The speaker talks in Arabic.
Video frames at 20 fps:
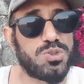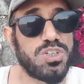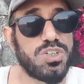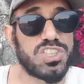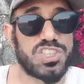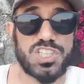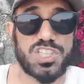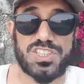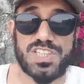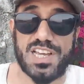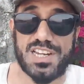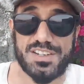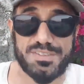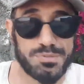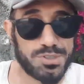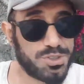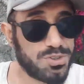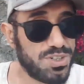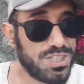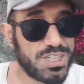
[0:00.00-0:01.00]
و6000
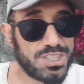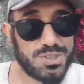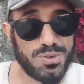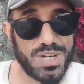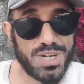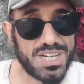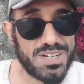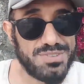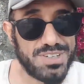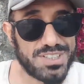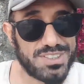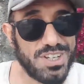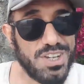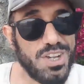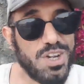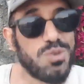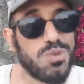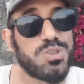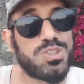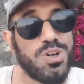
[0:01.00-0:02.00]
مشروع اللي توقفت
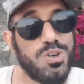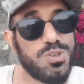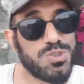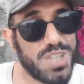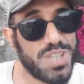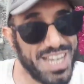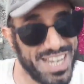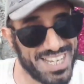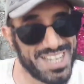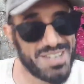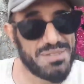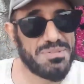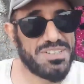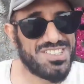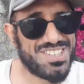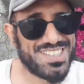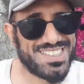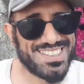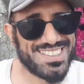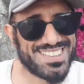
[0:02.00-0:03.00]
وتعود الحياه من
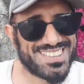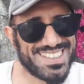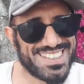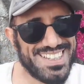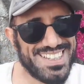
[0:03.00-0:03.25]
جديد